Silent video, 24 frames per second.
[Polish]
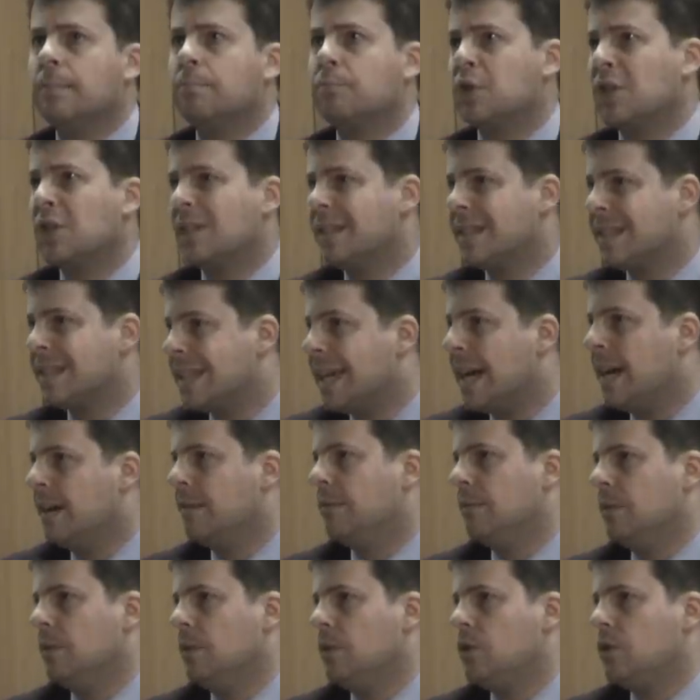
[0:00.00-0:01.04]

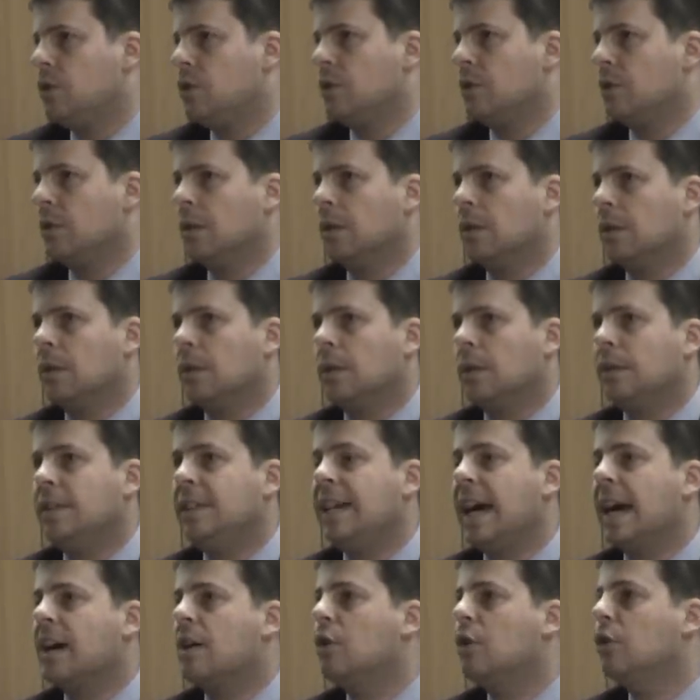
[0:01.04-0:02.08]
przedstawić
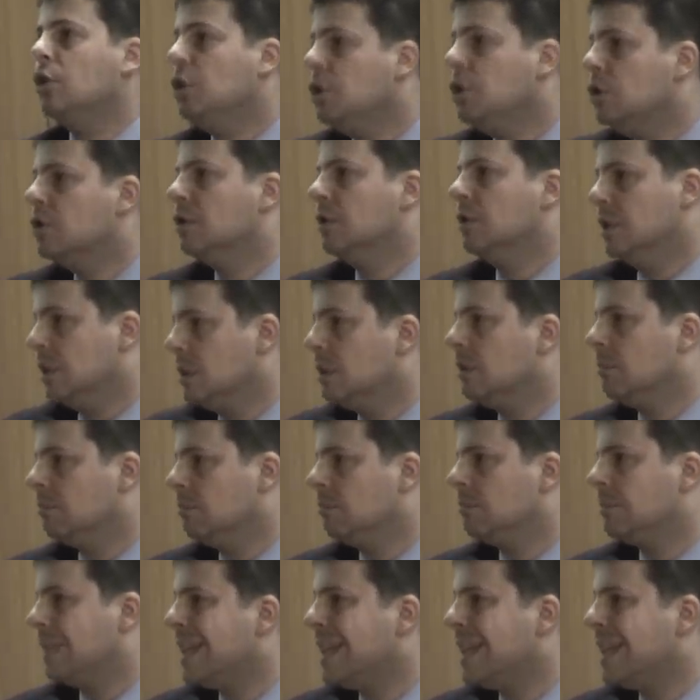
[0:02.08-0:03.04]
jako inny,